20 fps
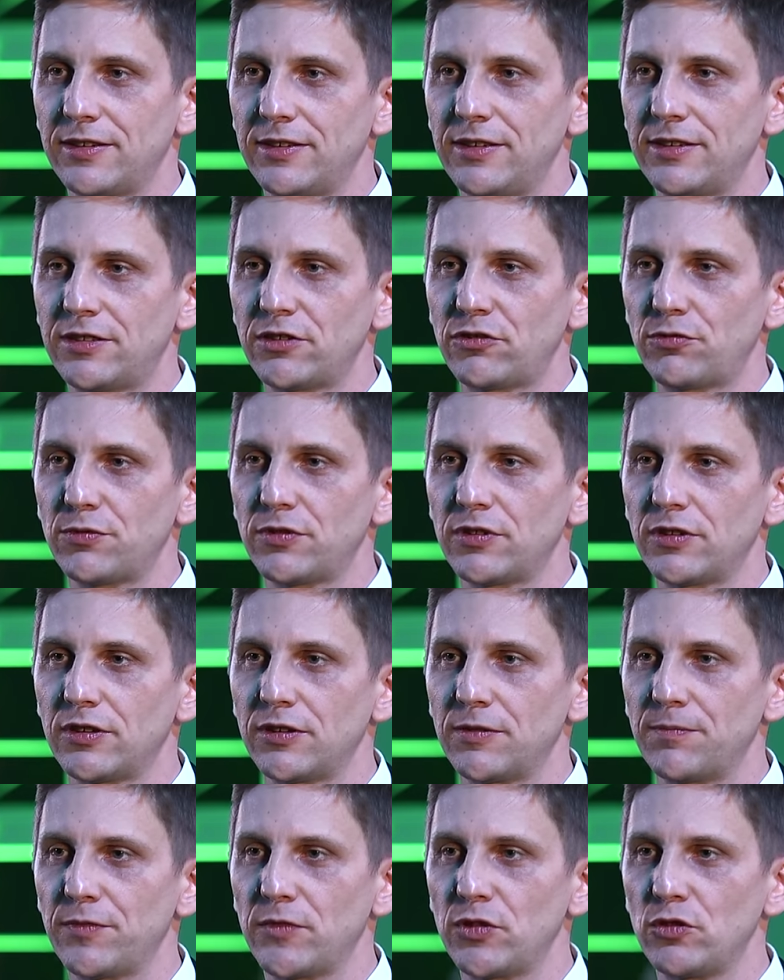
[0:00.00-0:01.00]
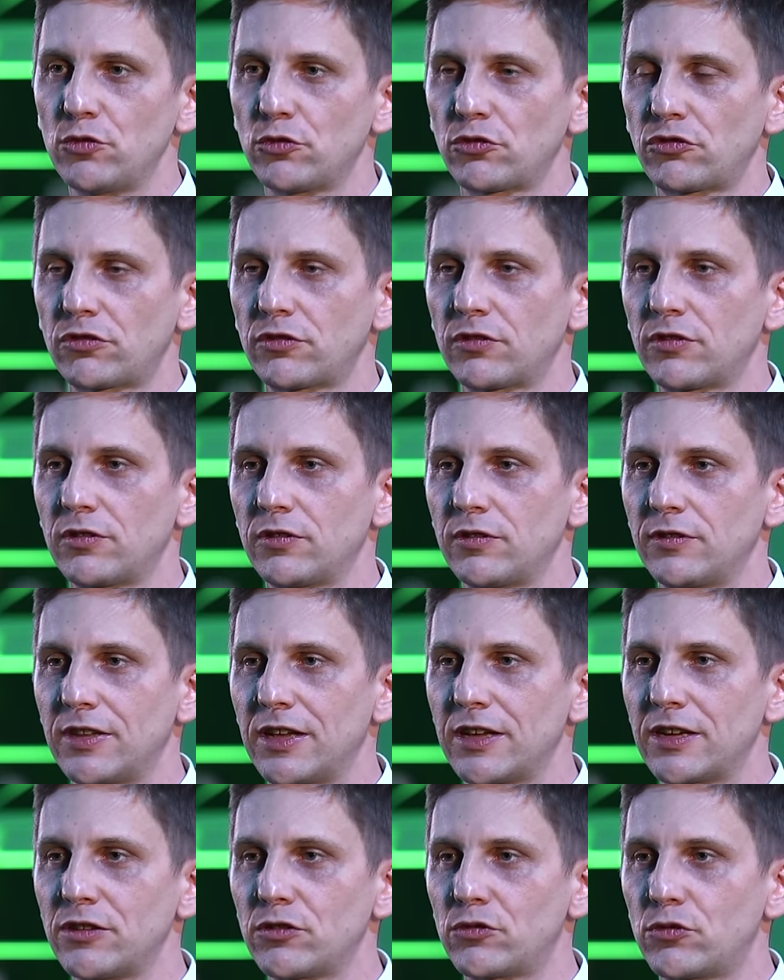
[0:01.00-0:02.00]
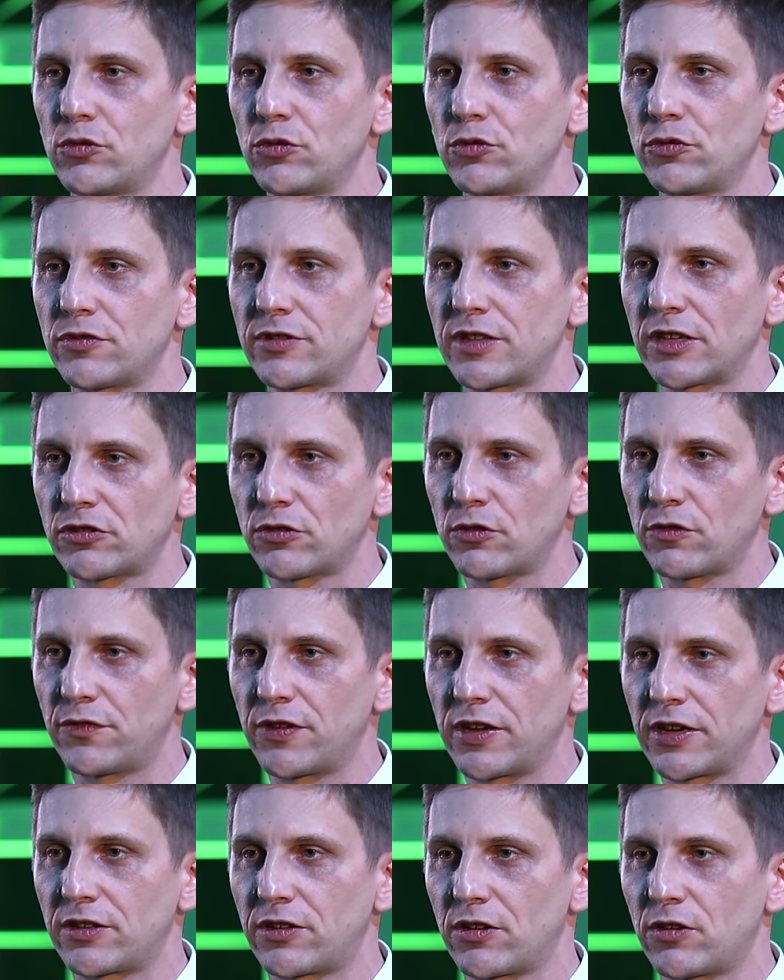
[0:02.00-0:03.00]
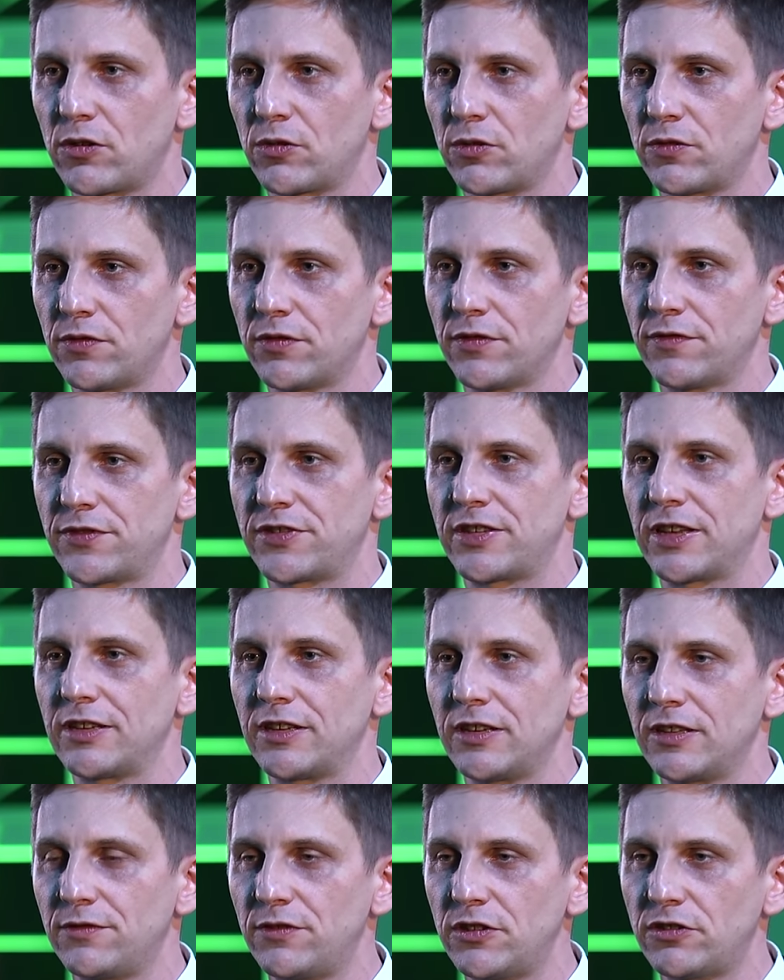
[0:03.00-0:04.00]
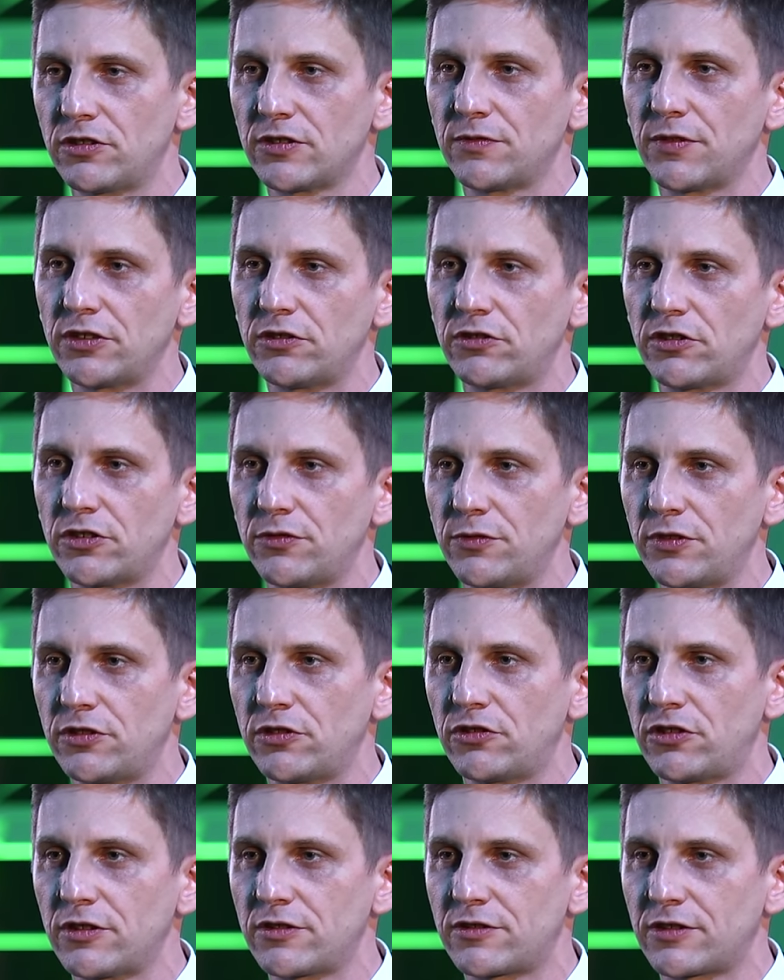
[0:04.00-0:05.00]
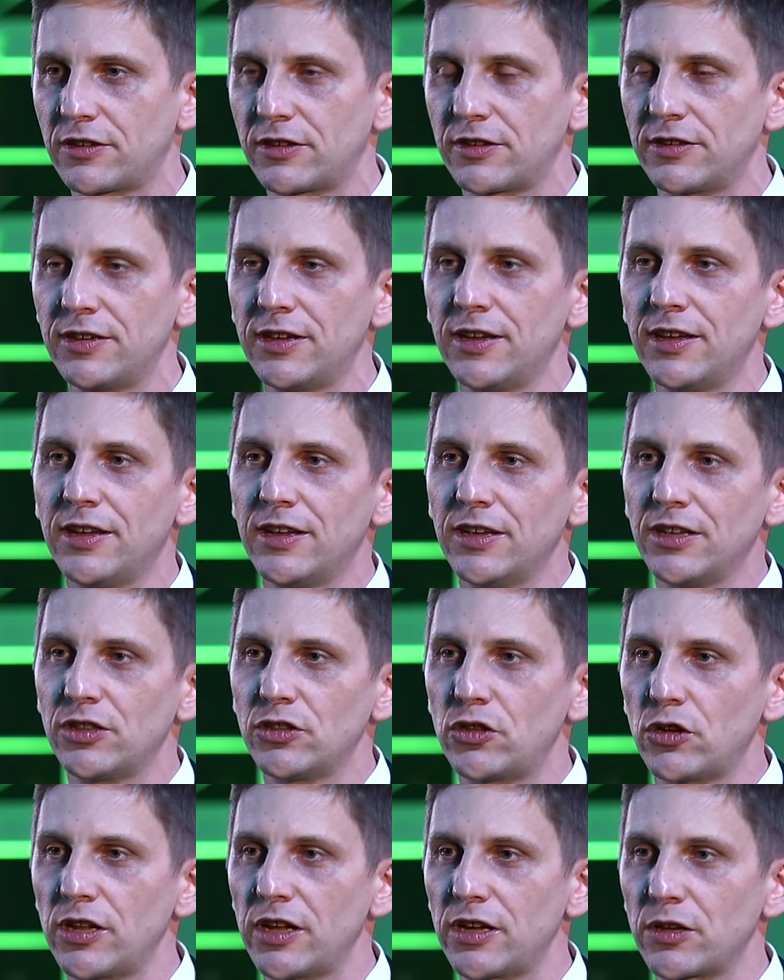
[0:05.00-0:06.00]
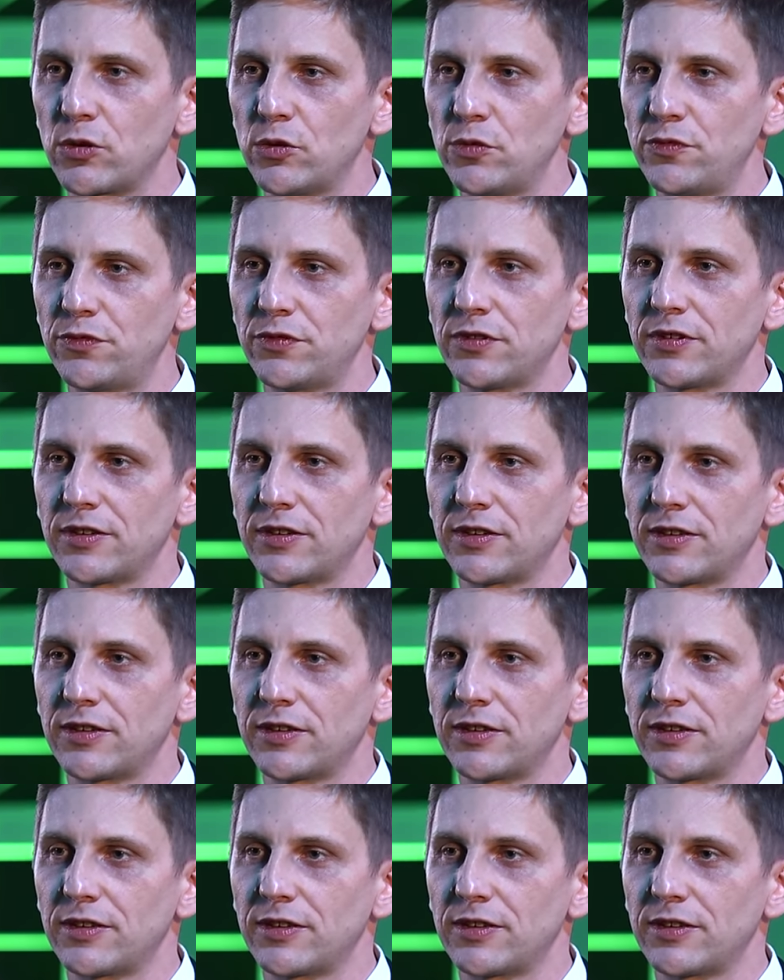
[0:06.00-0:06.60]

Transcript: Jesteśmy już na rynku z naszą ofertą w cenie 229 tysięcy dolarów.